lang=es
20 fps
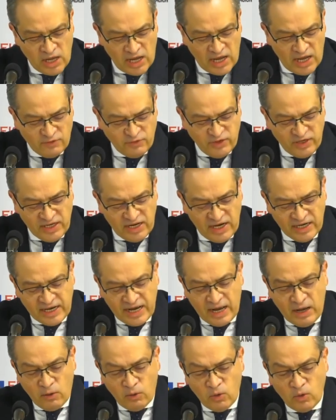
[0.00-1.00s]
Al fin y al
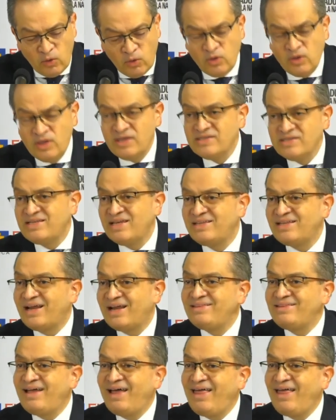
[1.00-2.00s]
cabo, se
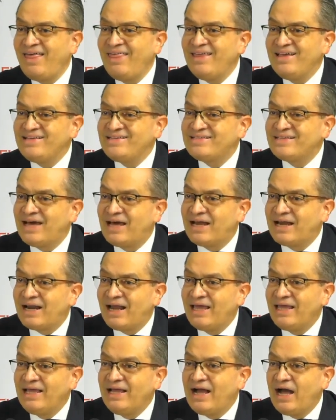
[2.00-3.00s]
trata de
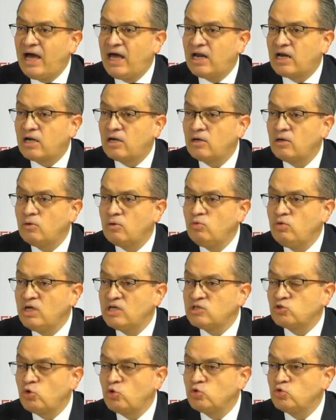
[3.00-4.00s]
desarraigar
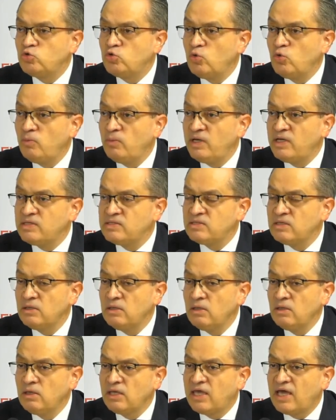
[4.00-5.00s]
unas costumbres
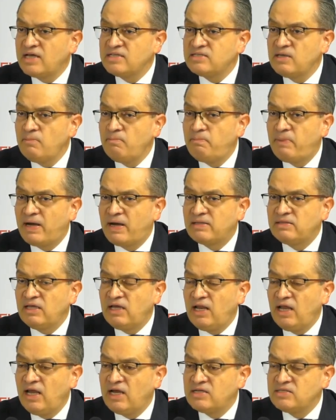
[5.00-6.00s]
que hacen parte
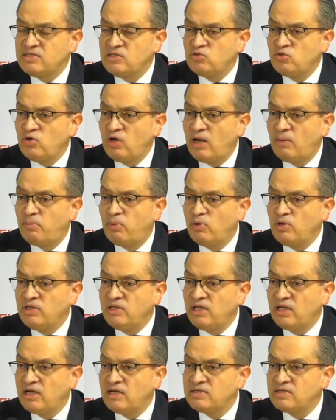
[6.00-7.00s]
del ejercicio de la
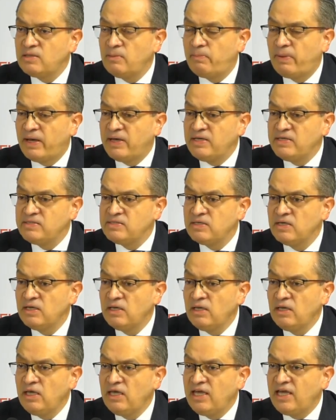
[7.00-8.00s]
política en este país
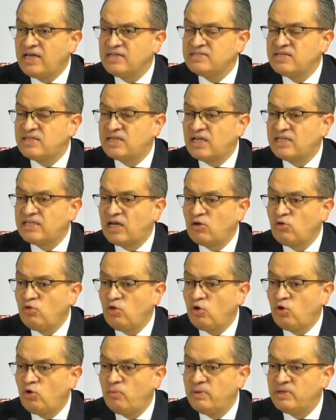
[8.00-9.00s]
y que se trataron
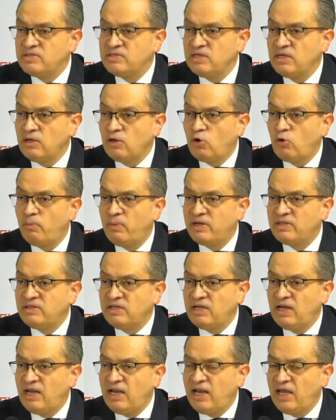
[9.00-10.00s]
de
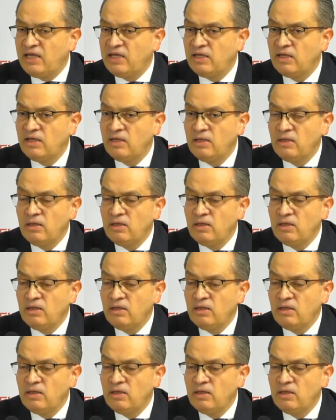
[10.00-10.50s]
convertir, en ley.